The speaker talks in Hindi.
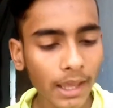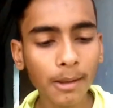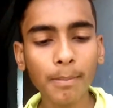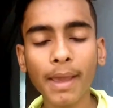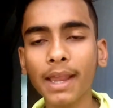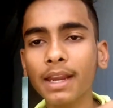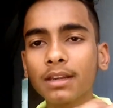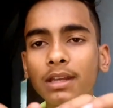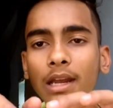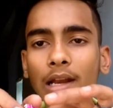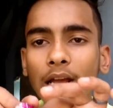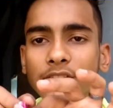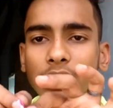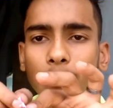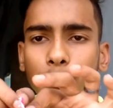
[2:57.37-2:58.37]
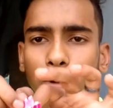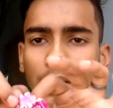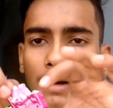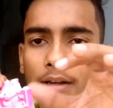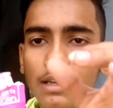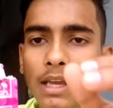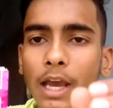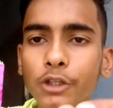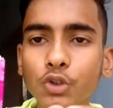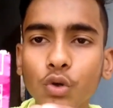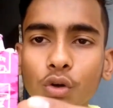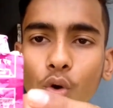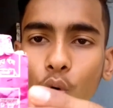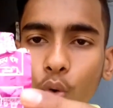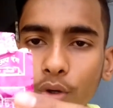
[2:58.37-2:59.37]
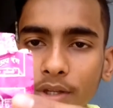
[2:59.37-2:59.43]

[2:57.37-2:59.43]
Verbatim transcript: एक पैकेट केला छाप रंग लिया है जो कि